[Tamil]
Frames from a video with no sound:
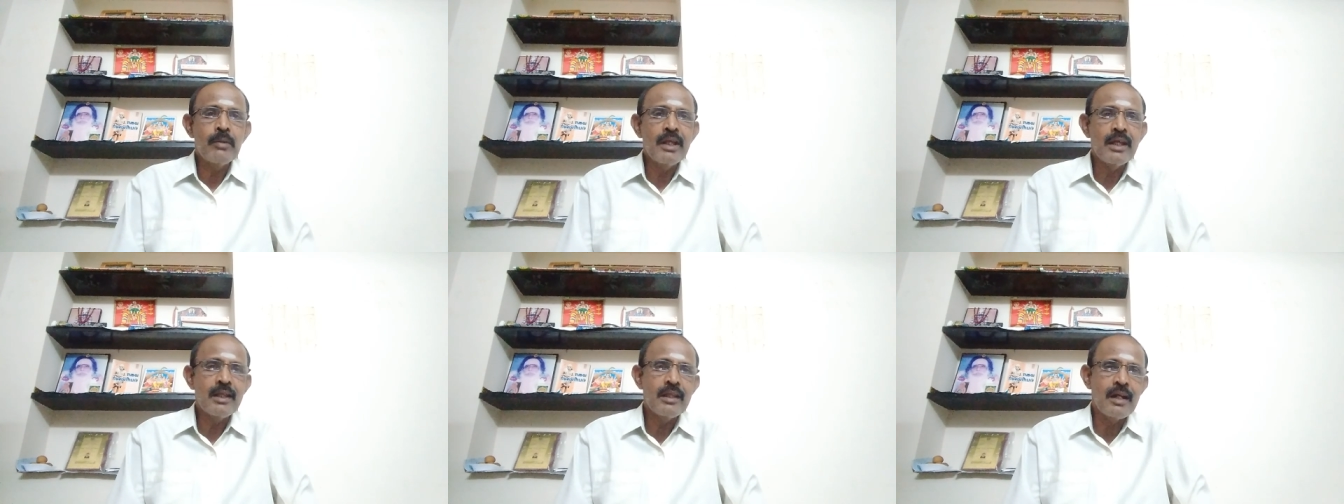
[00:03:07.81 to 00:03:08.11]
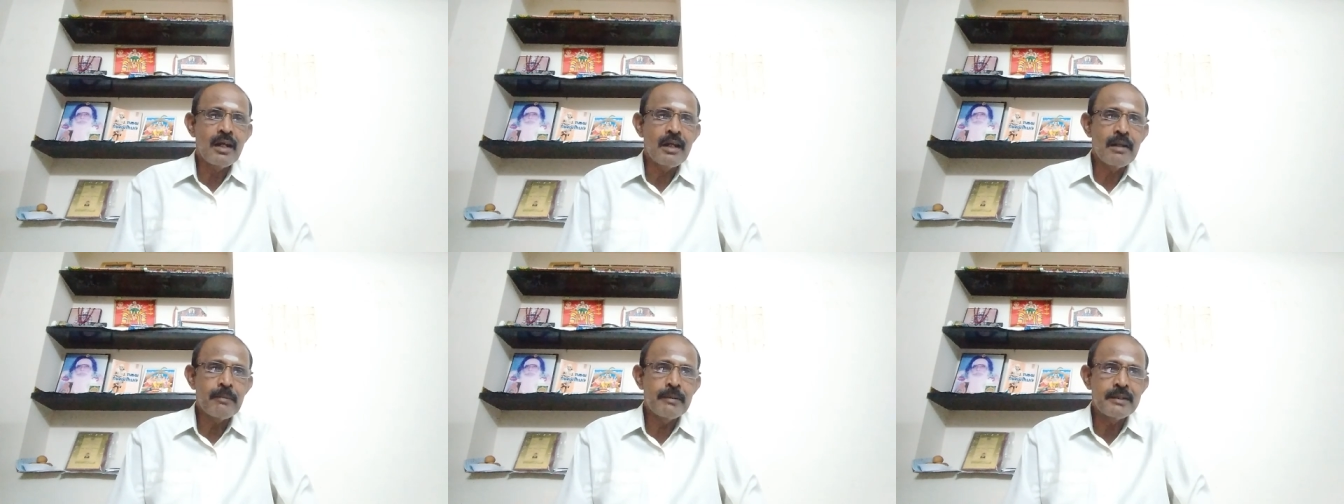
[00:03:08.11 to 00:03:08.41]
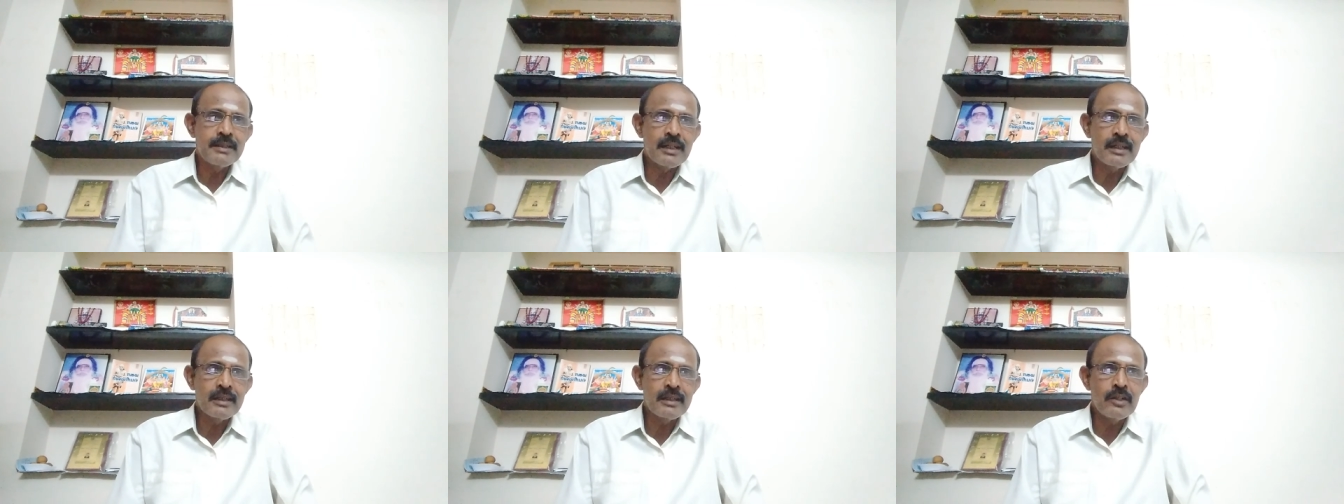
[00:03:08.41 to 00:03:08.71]
முடியாது ரெண்டு
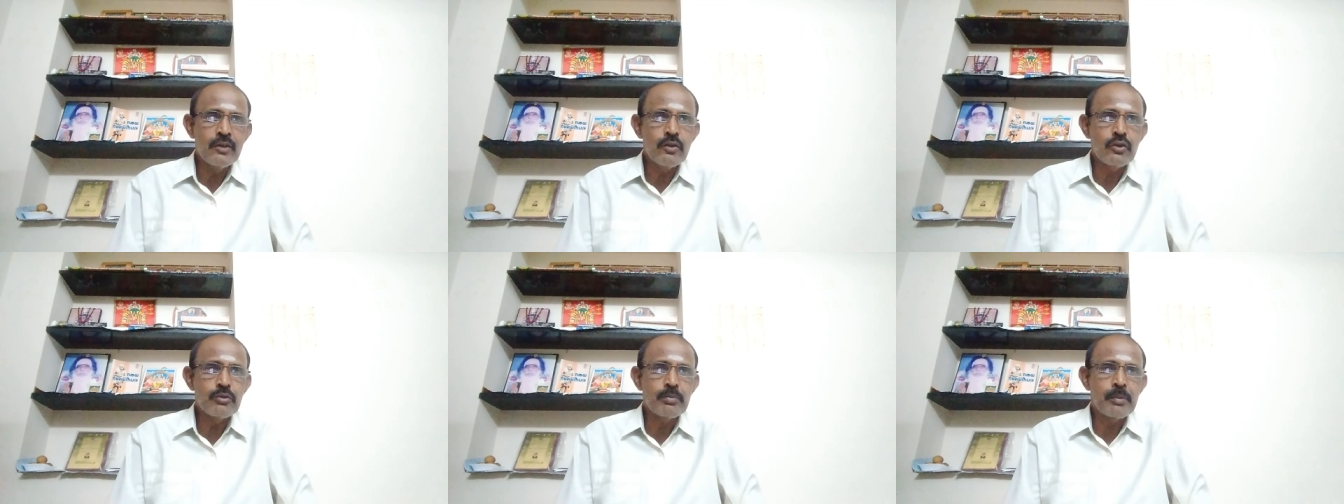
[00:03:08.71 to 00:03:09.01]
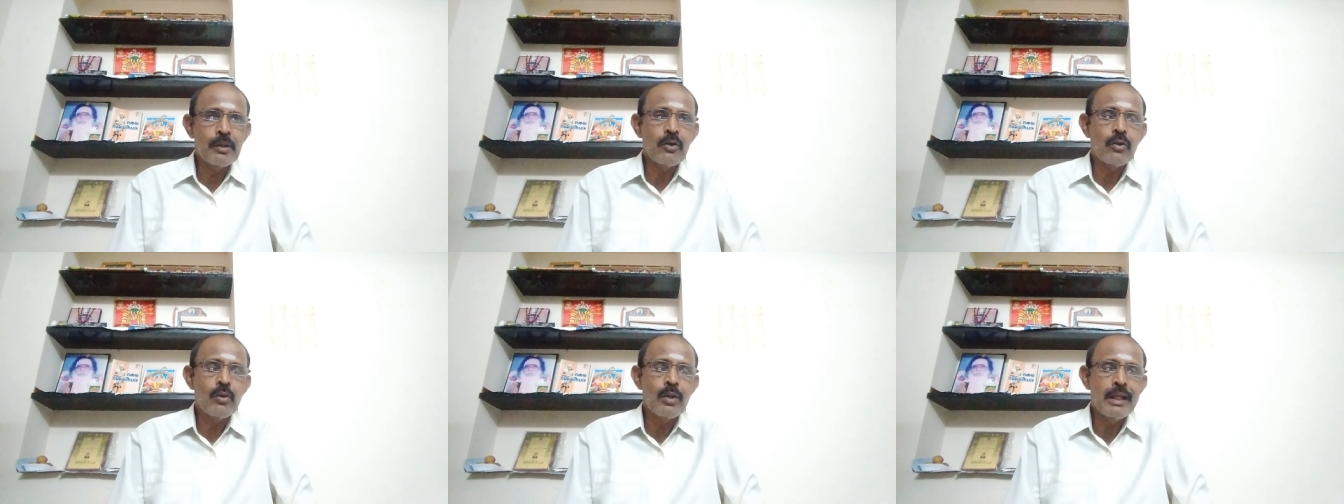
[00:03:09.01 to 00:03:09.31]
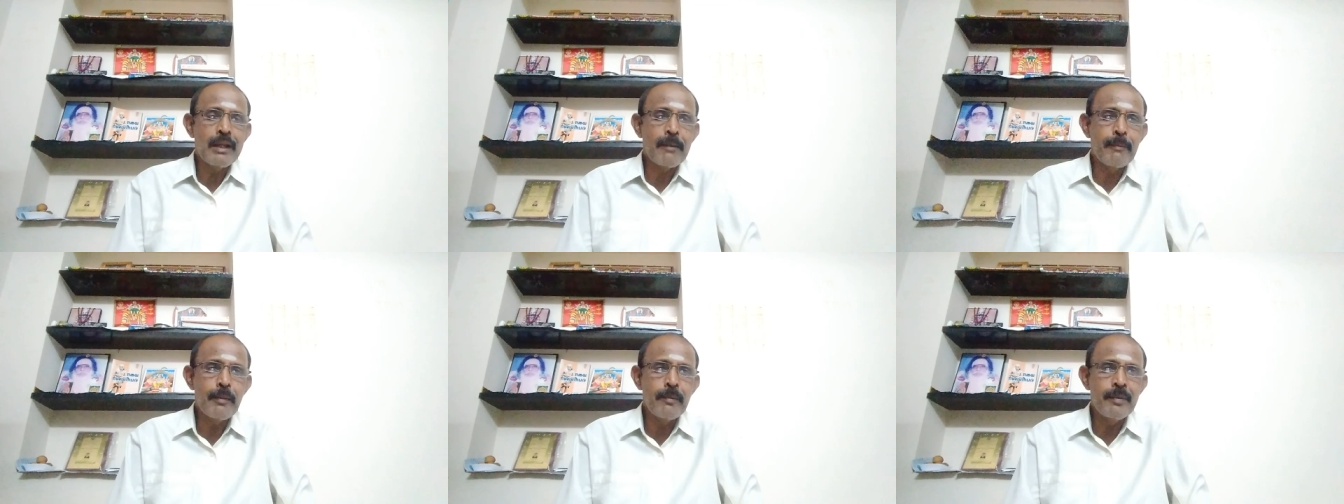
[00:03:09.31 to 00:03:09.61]
பஞ்சாங்கத்தையும் யூஸ்
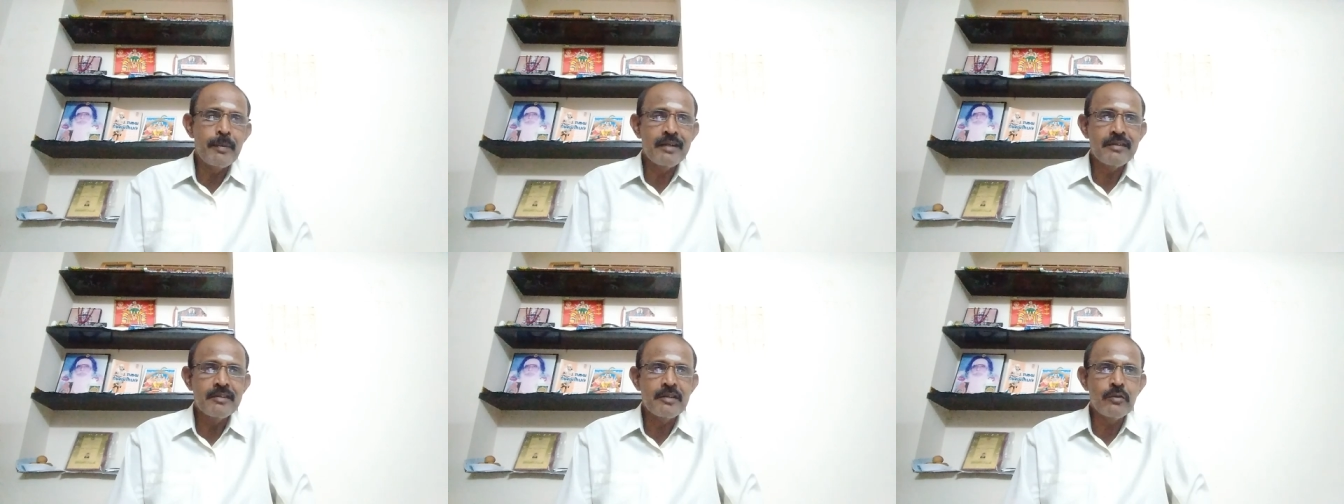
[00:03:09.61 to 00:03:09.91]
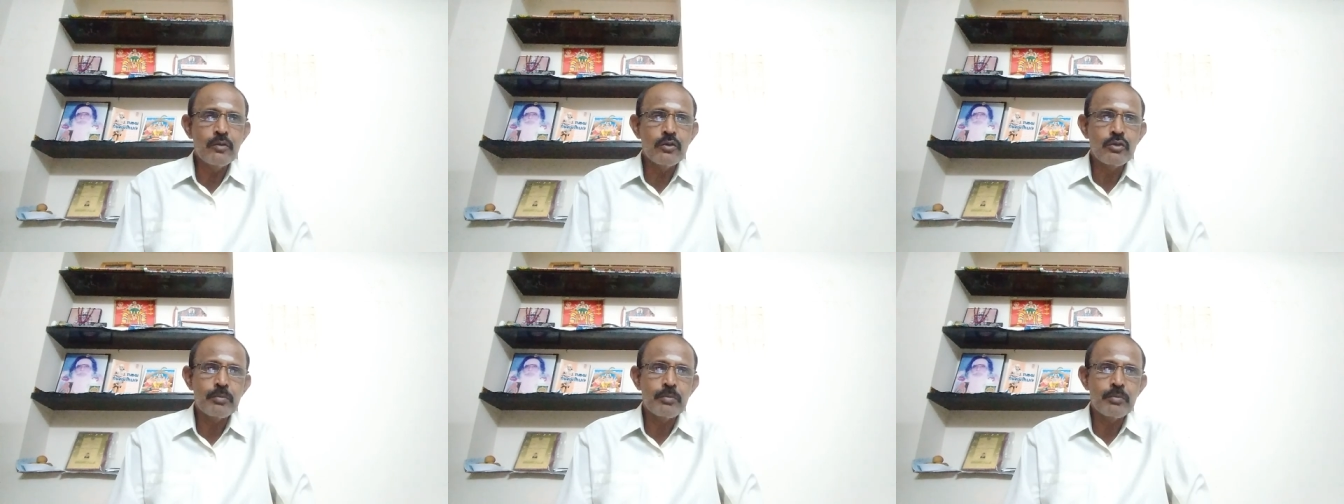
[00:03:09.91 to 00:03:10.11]
பண்ணணும் எபுமரிஸையும்